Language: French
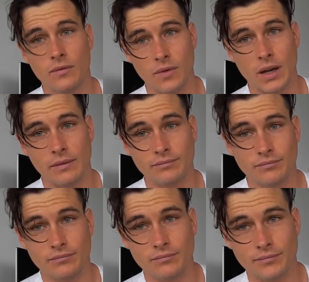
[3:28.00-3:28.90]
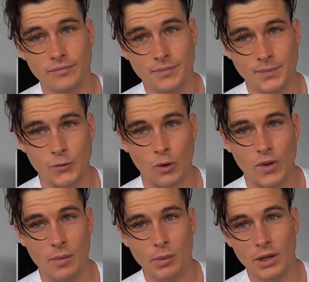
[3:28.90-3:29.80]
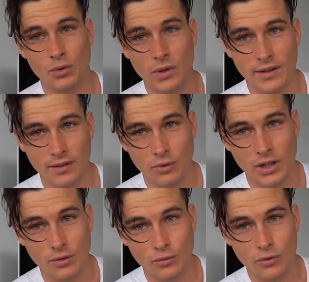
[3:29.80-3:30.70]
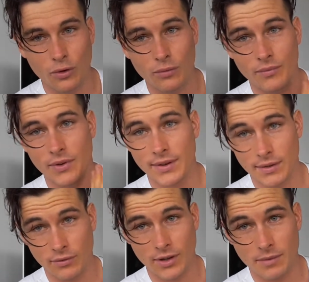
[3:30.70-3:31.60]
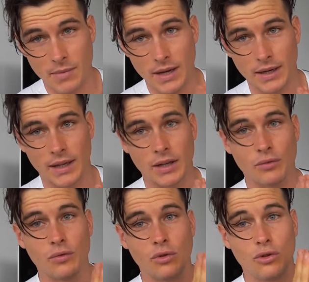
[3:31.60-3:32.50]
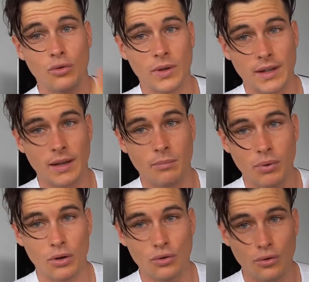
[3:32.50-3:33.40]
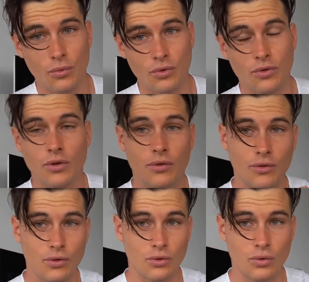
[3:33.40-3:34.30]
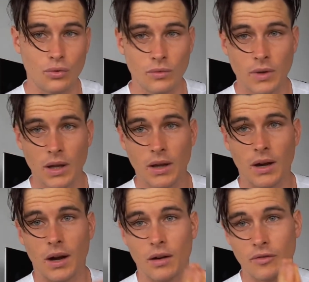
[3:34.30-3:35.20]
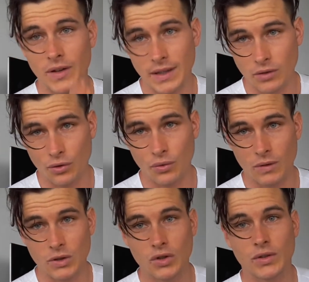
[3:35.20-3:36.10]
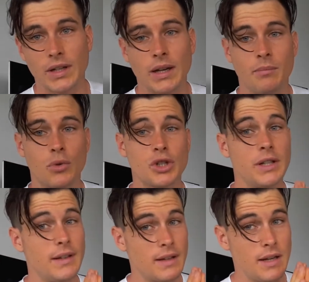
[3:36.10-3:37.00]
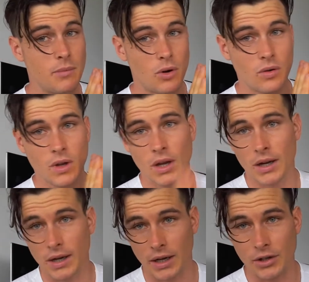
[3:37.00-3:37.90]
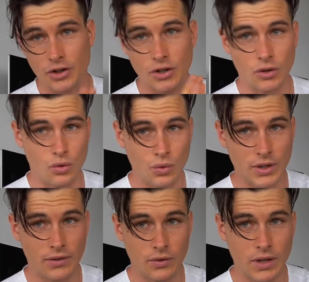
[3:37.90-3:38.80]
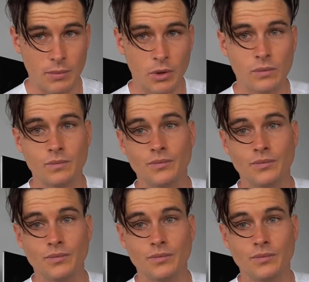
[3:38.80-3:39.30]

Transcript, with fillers: Voilà, on a à peu près toutes les infos qu'il nous faut. Si vous êtes maigre et que vous souhaitez prendre du muscle, surtout euh, faites attention à votre santé, mangez des aliments riches nutritionnellement,